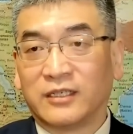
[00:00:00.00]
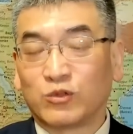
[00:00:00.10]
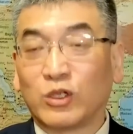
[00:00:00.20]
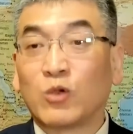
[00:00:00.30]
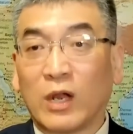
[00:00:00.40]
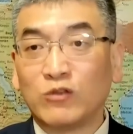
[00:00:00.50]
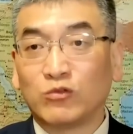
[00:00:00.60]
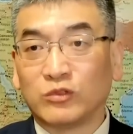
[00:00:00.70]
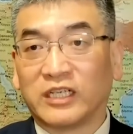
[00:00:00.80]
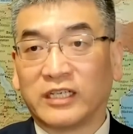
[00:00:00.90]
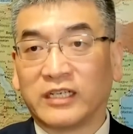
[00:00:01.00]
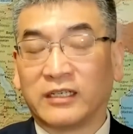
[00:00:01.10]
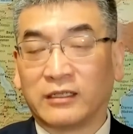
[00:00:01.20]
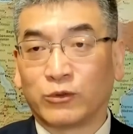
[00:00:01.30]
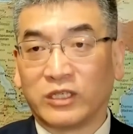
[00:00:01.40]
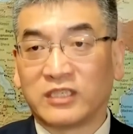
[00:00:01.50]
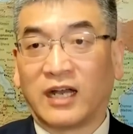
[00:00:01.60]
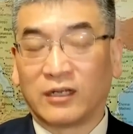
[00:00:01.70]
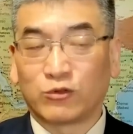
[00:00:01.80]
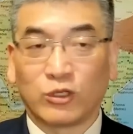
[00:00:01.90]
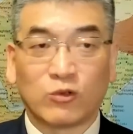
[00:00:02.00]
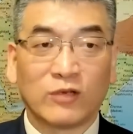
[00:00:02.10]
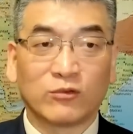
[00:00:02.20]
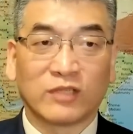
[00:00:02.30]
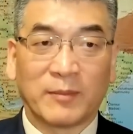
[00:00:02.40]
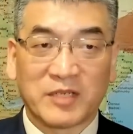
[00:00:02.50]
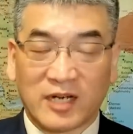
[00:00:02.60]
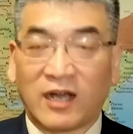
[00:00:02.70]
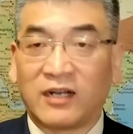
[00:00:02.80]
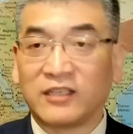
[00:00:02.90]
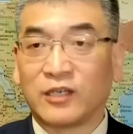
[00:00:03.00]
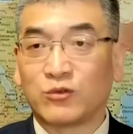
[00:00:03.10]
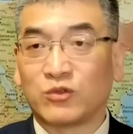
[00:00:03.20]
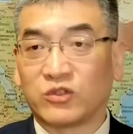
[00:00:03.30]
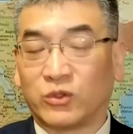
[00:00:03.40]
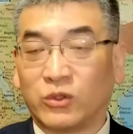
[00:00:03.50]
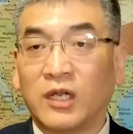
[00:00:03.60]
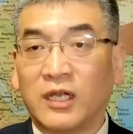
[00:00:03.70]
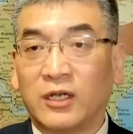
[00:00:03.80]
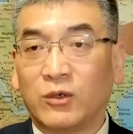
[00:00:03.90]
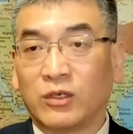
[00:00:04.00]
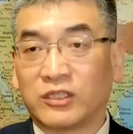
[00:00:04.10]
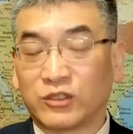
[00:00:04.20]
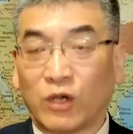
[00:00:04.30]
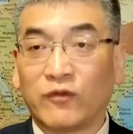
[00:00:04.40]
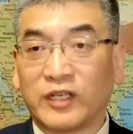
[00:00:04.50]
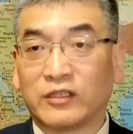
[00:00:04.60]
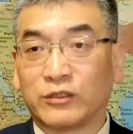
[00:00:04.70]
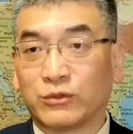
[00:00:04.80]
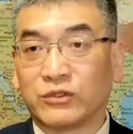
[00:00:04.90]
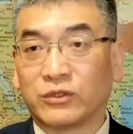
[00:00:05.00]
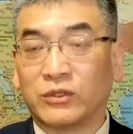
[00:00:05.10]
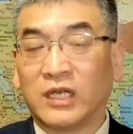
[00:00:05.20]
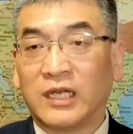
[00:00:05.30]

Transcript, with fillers: 最关注的一个对象，最关注他们是行业需求或者消费者需求。